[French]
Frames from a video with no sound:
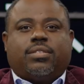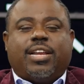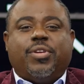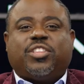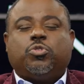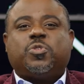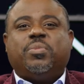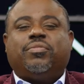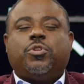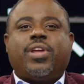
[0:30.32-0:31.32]
tous,
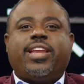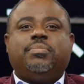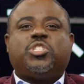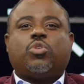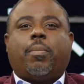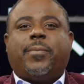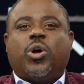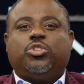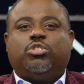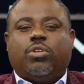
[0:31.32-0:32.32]
bienvenue à l'émission
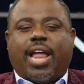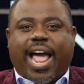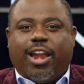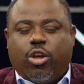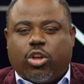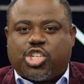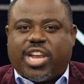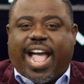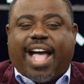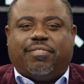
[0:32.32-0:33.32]
Pendule à l'heure. J'ai
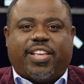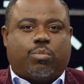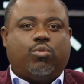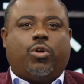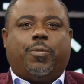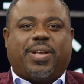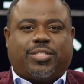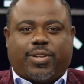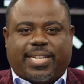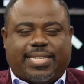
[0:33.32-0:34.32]
avec moi le
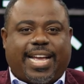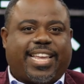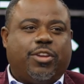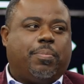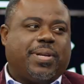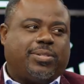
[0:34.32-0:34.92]
pasteur Isaac et le pasteur